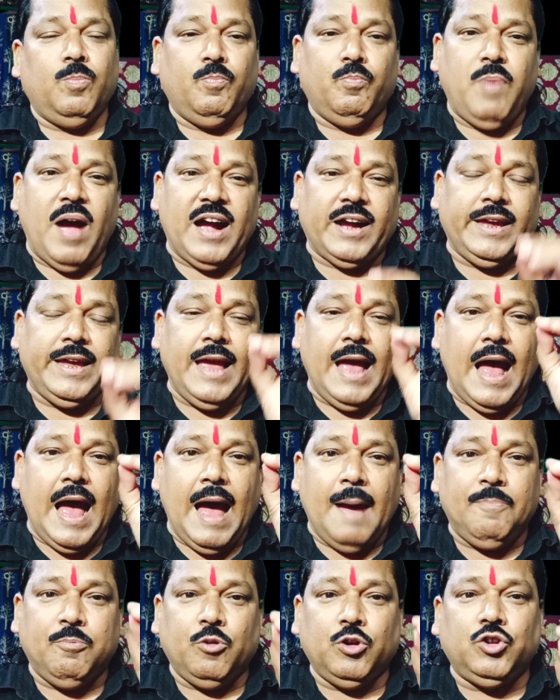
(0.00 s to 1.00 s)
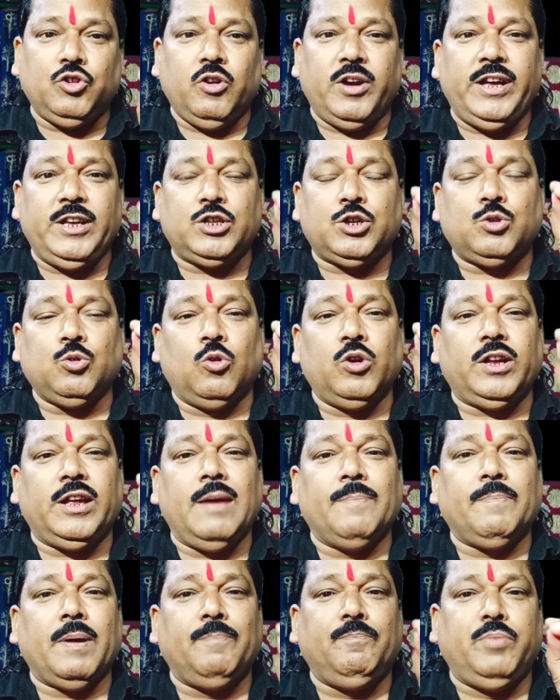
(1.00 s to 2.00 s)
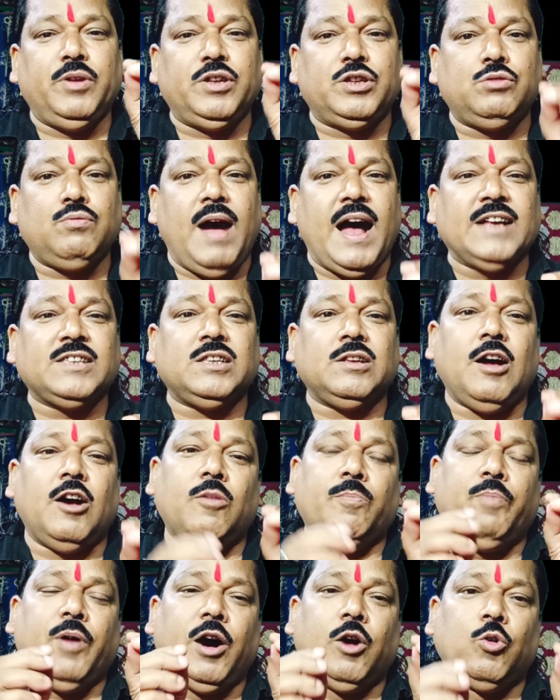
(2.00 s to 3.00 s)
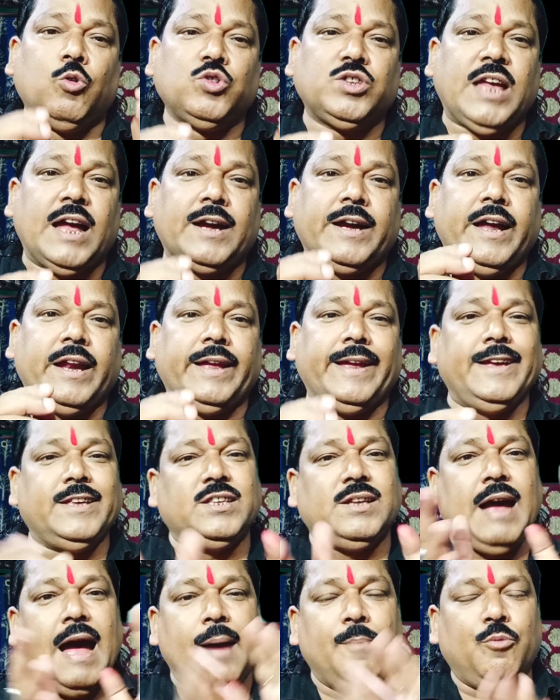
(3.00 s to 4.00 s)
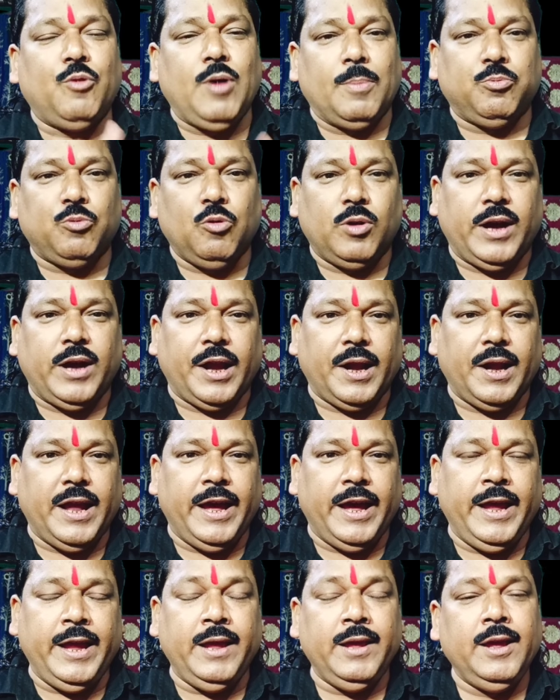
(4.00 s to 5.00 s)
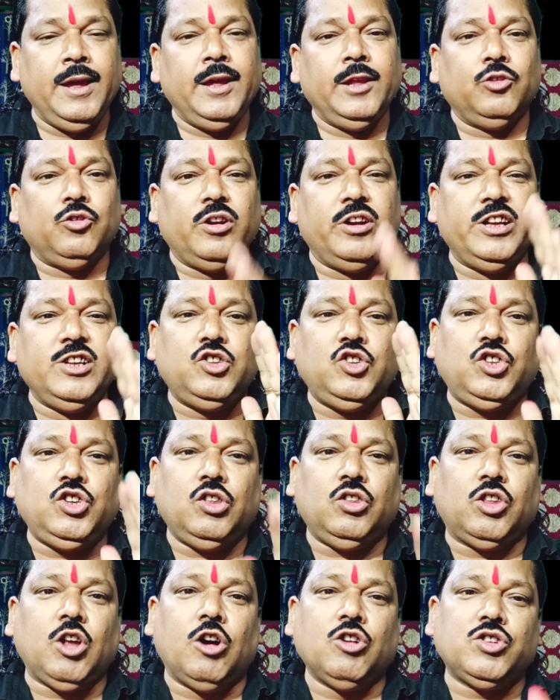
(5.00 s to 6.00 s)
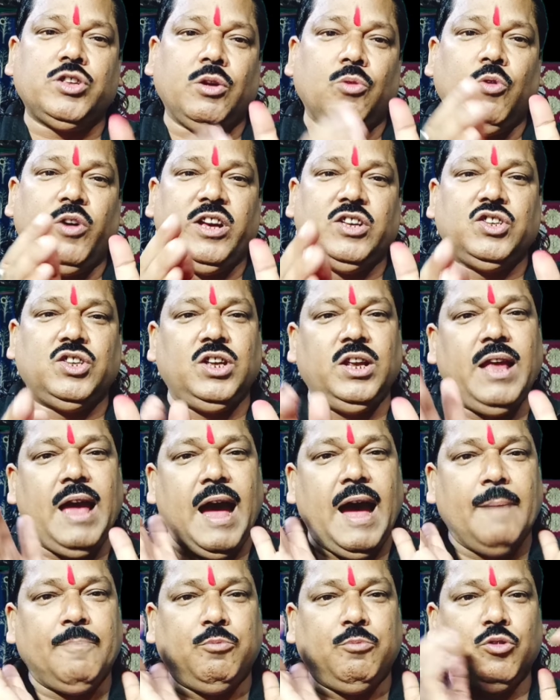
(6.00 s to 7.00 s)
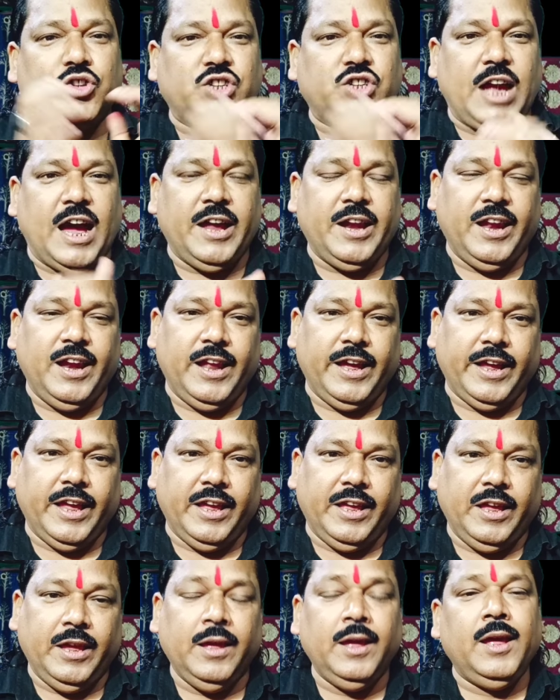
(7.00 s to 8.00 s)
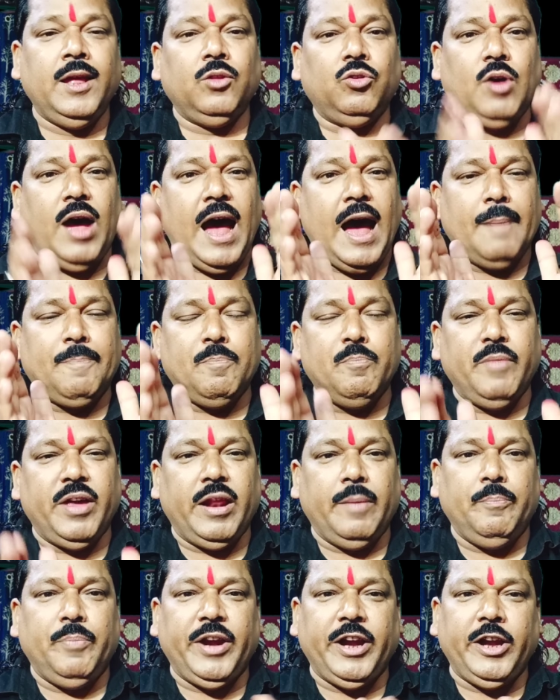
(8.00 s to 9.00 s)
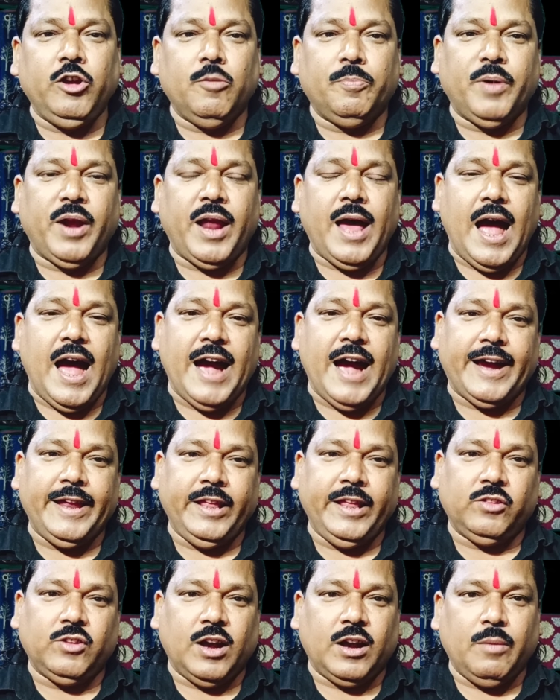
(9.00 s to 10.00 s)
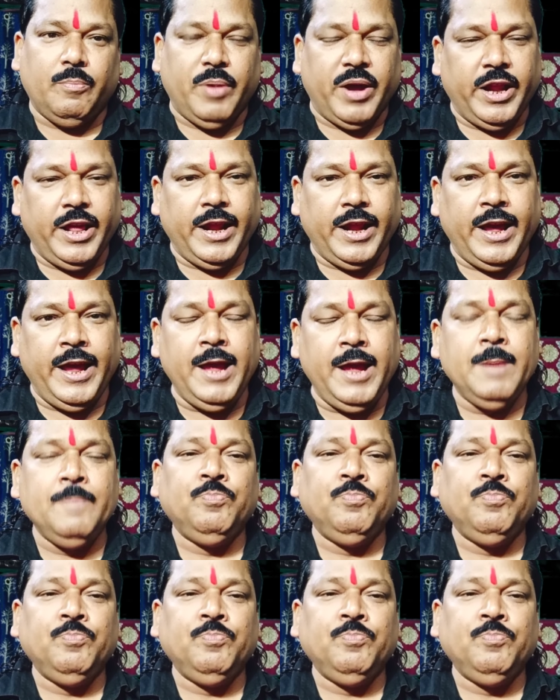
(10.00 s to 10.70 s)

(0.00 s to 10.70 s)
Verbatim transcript: बाकी आपको जो है इस टोटके पर विश्वास और भरोसा करके इस काम को आपको करना है तो निश्चित तौर से वो स्त्री आपको चाहने लगेगी तो आप मेरे वीडियो पर आखिरी तक बने रहे